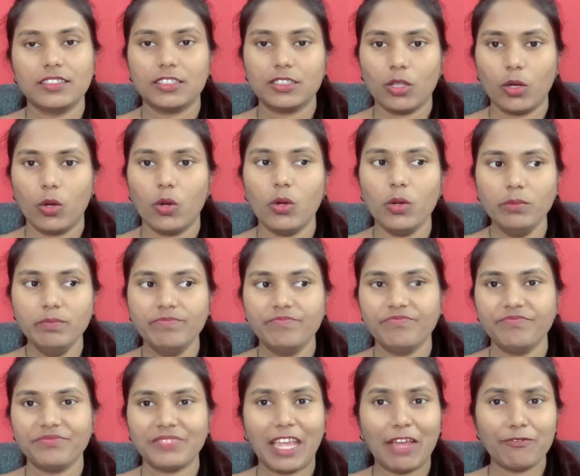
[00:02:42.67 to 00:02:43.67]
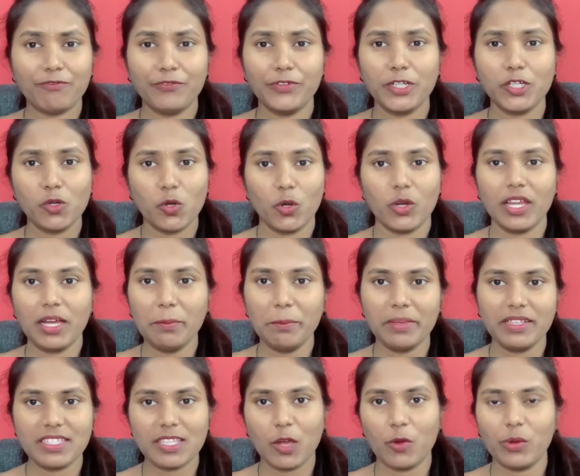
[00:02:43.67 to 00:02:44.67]
సో ఎవ్వరు కూడా
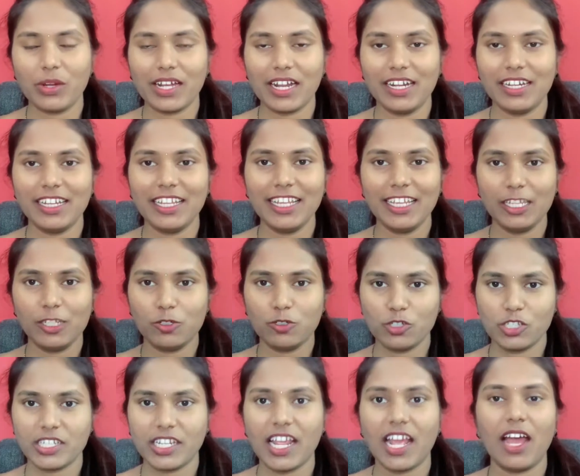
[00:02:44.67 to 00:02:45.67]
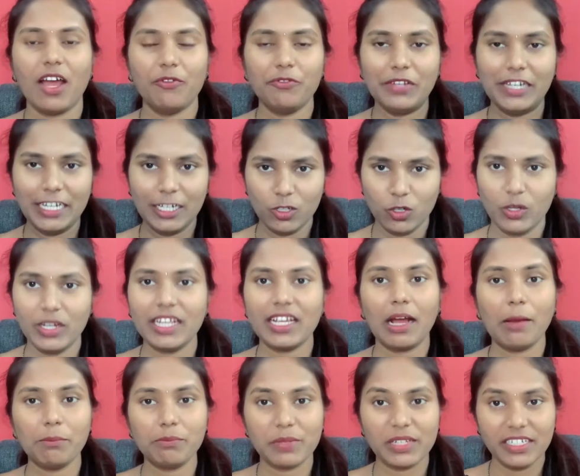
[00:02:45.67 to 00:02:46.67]
మిస్ అవ్వకండి ఈరోజే ఆ వీడియోని
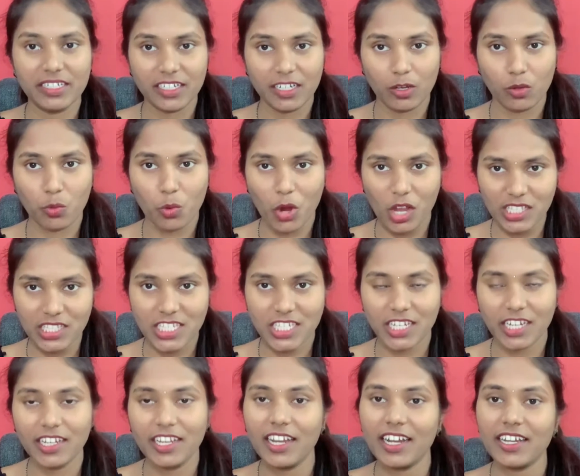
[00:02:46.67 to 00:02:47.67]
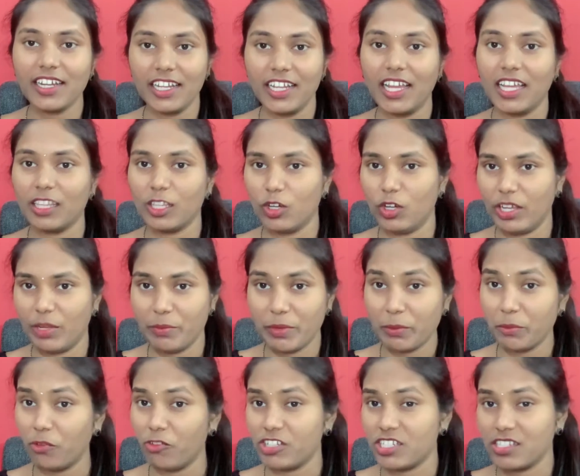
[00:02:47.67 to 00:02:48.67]
కంప్లీట్గా వాచ్ చేయండి అందులో
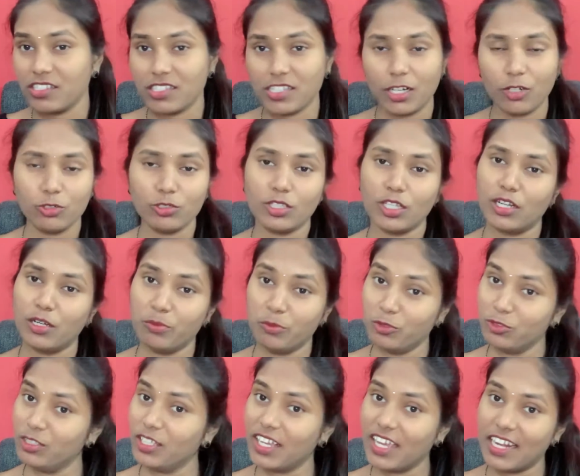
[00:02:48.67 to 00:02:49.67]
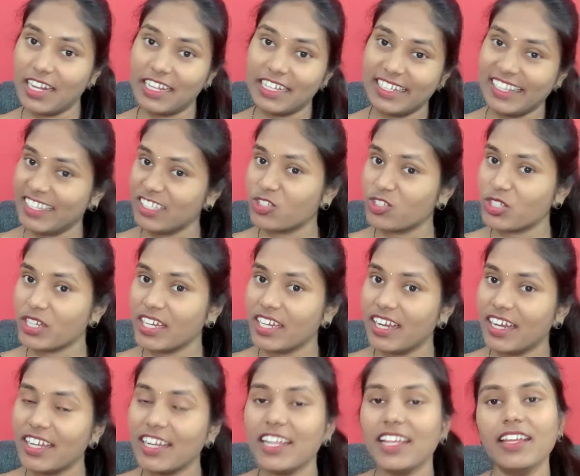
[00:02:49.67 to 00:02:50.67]
ఏమేమి క్వశ్చన్స్ అడుగుతానో ముందుగానే గెస్ట్
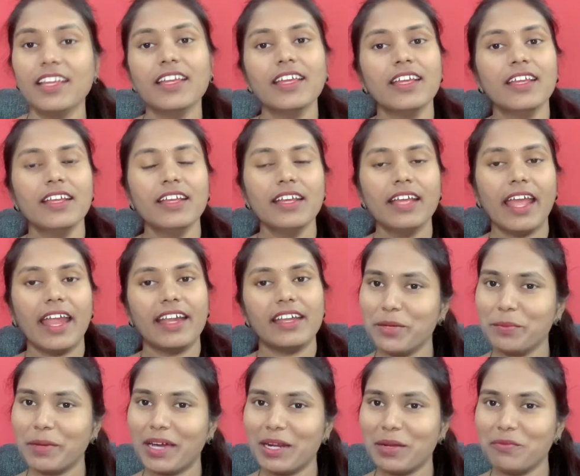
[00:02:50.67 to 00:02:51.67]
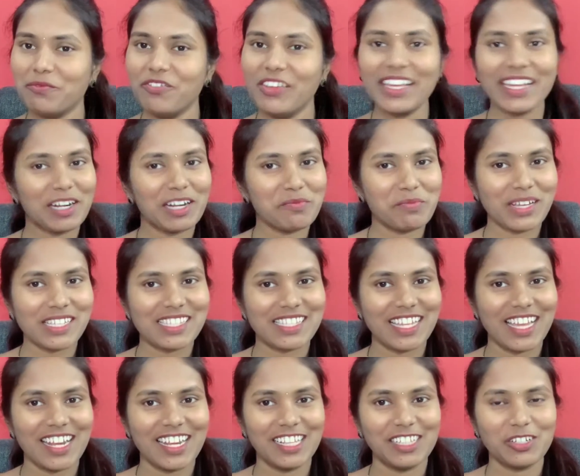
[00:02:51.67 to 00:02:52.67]
చేయండి అండ్ మనం వీకెండ్ మస్తీ
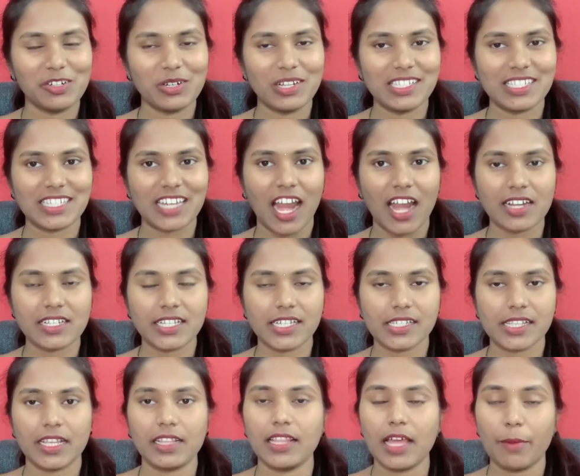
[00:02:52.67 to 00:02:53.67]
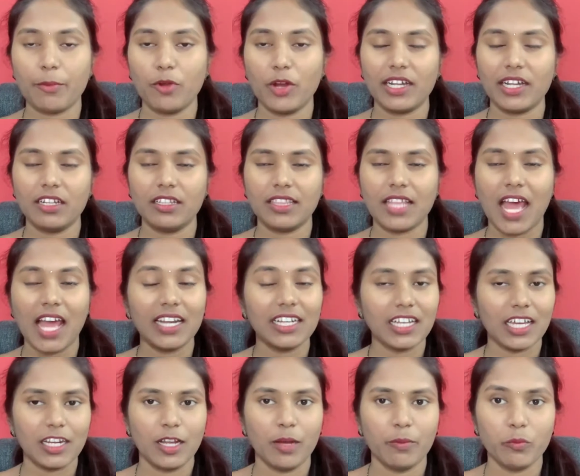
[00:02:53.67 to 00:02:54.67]
అనేది కూడా స్టార్ట్ చేసేద్దాము అండ్
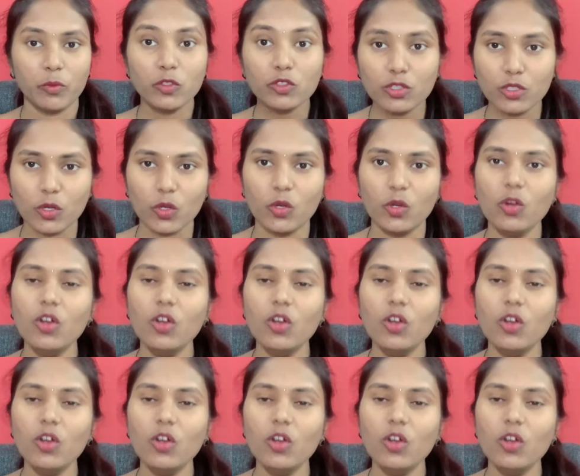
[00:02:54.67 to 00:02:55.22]
దానికన్నా ముందు